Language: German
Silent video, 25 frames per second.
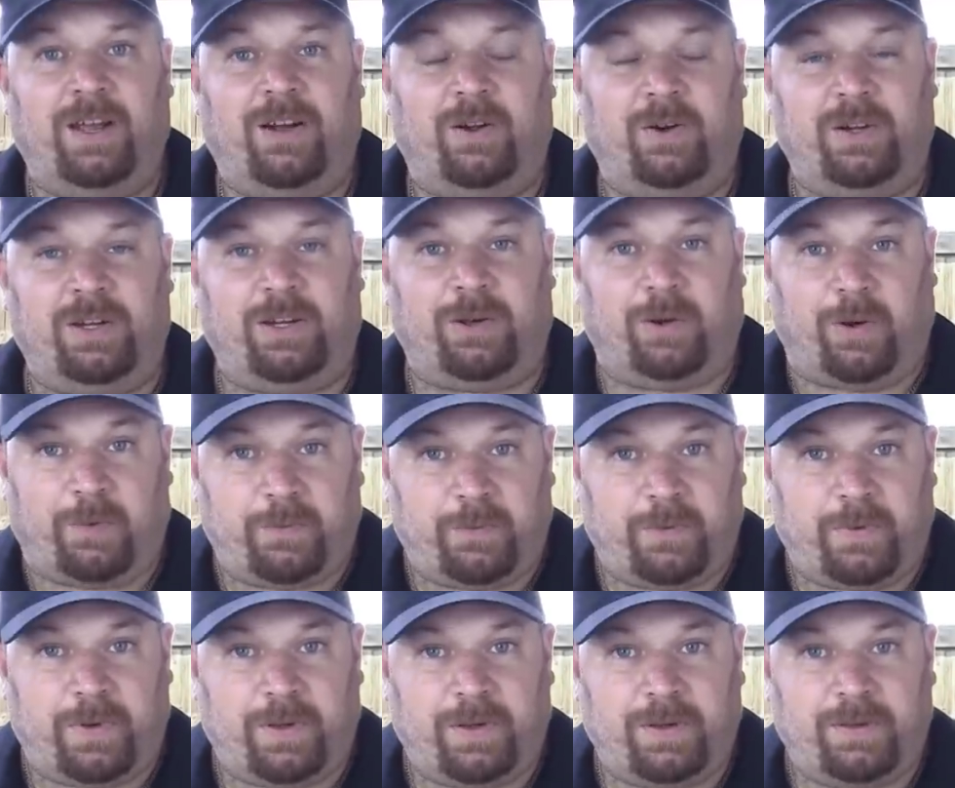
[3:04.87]
Und ich
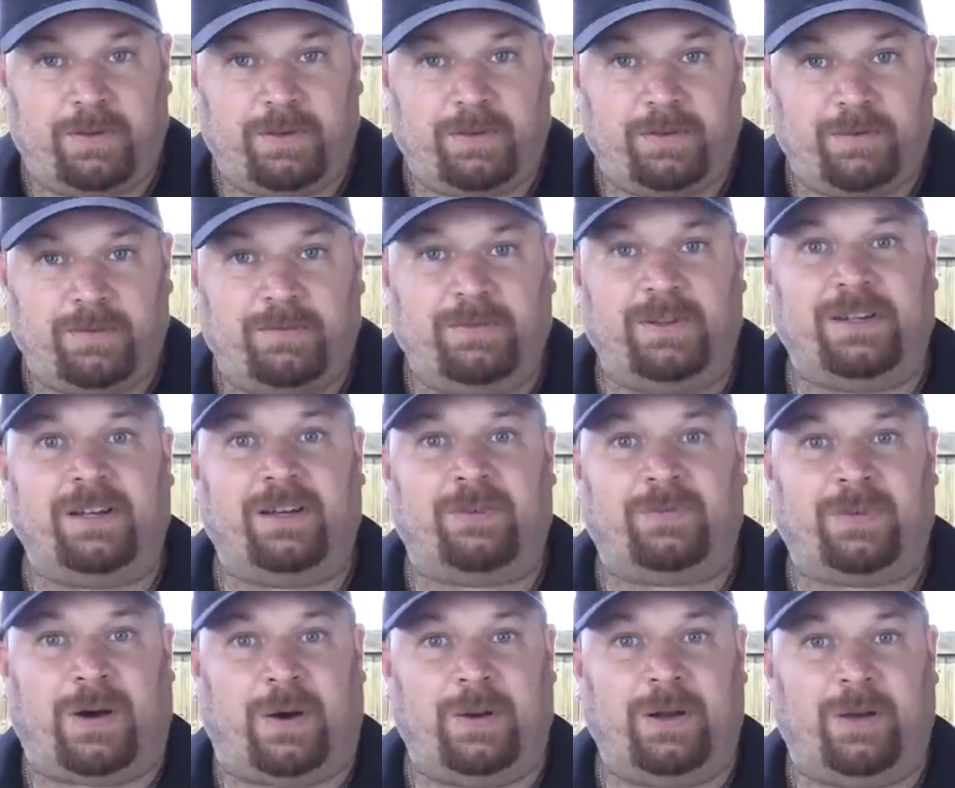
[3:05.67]
hoffe, weil ich
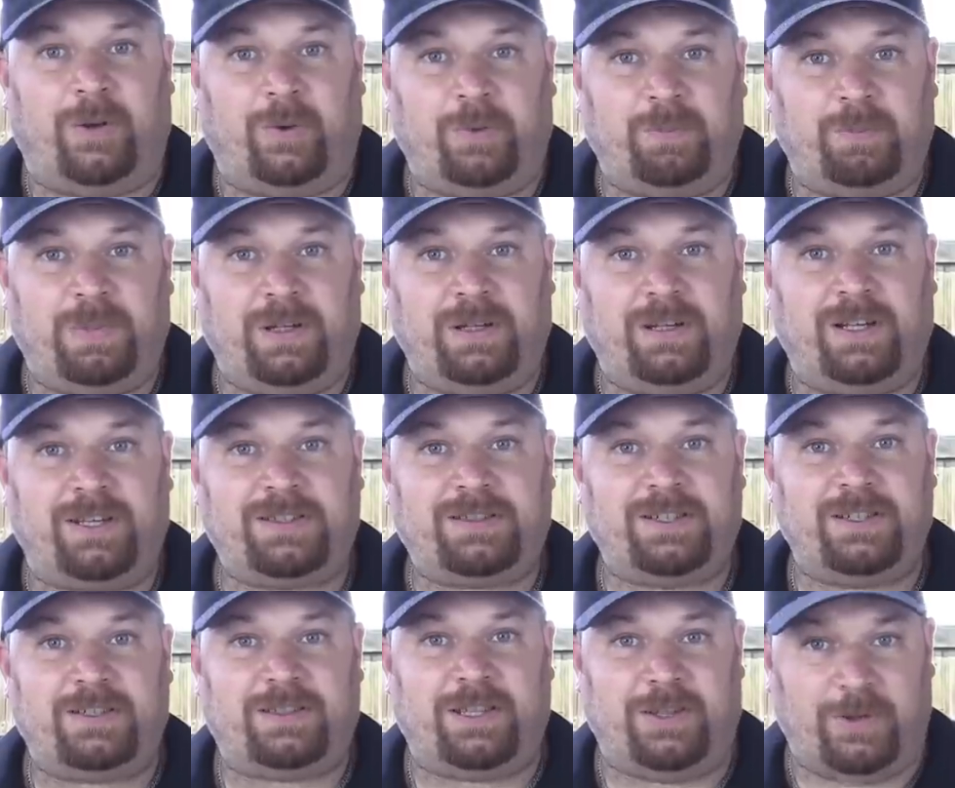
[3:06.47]
ein fauler Hund bin, dass
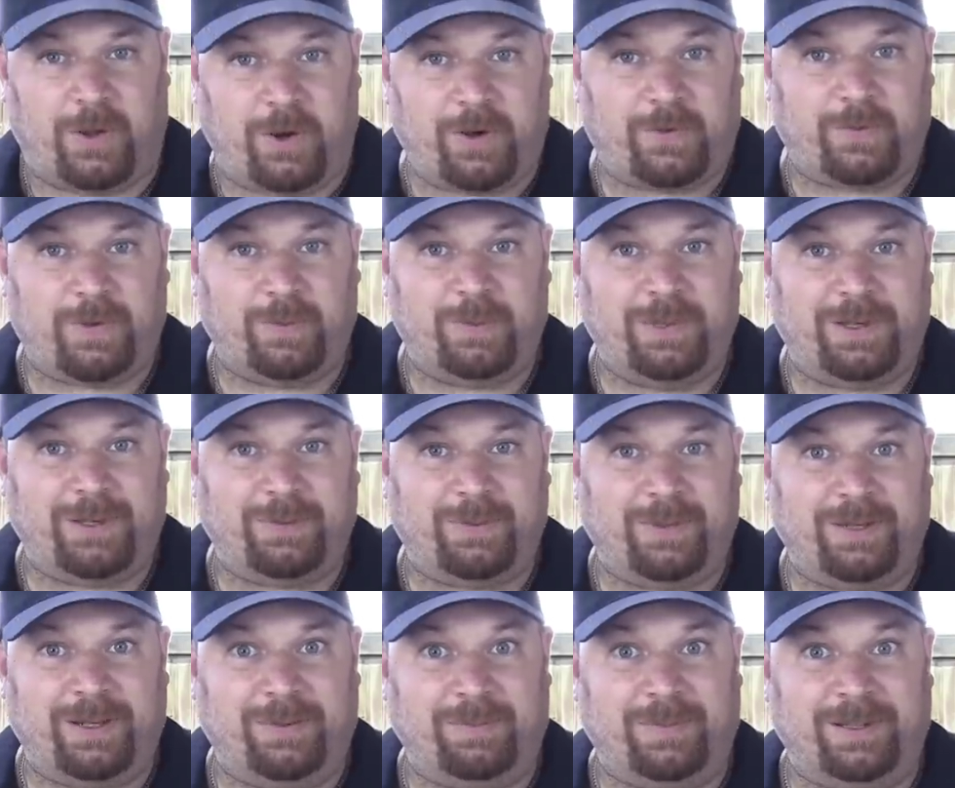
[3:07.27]
das der Jörg für mich
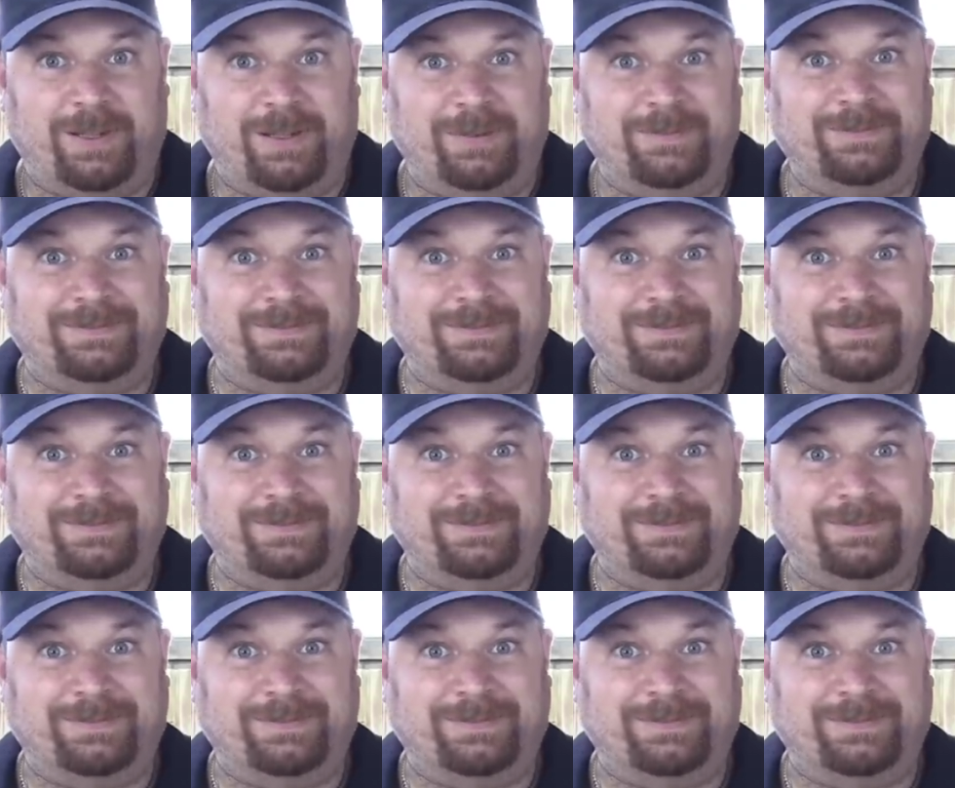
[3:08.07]
übernimmt.